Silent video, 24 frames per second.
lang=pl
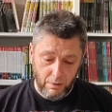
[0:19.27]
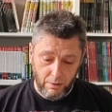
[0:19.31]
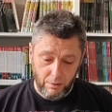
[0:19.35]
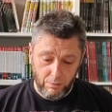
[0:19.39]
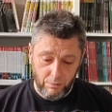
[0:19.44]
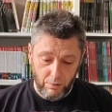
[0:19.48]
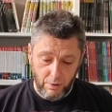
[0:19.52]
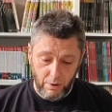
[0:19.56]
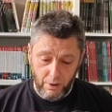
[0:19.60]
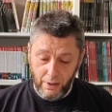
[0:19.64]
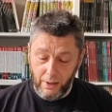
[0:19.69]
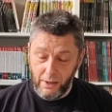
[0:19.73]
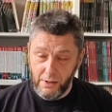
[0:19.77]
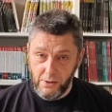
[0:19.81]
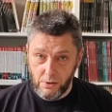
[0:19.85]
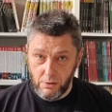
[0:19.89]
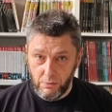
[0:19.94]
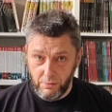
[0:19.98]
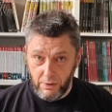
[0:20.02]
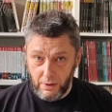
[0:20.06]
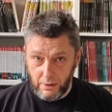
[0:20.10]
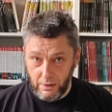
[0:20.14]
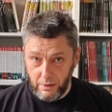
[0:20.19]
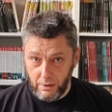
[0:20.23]
które
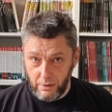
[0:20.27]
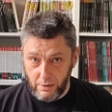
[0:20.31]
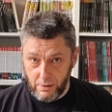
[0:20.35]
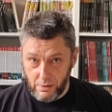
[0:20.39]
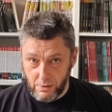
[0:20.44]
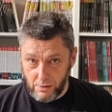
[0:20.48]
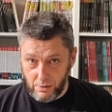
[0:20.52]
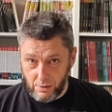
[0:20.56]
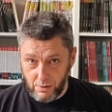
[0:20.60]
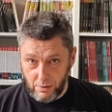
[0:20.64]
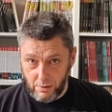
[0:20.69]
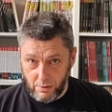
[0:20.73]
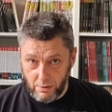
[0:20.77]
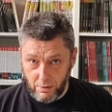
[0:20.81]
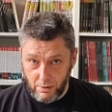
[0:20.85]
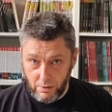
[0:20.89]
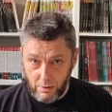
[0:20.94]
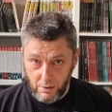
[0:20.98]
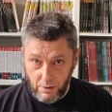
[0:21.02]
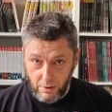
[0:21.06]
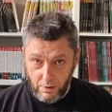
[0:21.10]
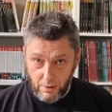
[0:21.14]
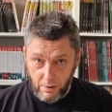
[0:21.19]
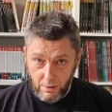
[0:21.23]
realizowane jest
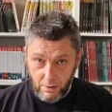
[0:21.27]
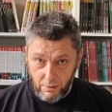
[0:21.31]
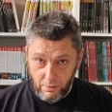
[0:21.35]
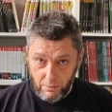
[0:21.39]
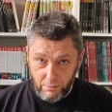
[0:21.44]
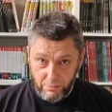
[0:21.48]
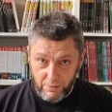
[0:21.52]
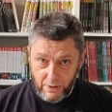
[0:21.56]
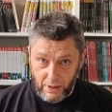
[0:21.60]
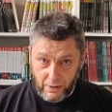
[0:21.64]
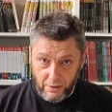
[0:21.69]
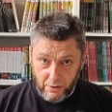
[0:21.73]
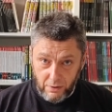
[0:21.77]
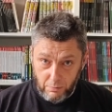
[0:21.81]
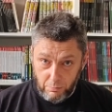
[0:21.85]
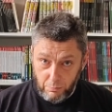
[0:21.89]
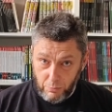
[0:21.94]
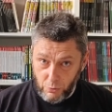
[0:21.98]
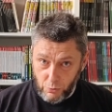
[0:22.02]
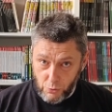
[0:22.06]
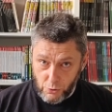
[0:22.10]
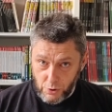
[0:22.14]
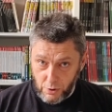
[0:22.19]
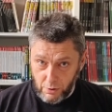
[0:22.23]
w tajnym
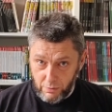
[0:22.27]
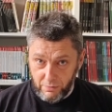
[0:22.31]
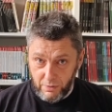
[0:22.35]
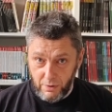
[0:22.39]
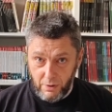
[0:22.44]
biurze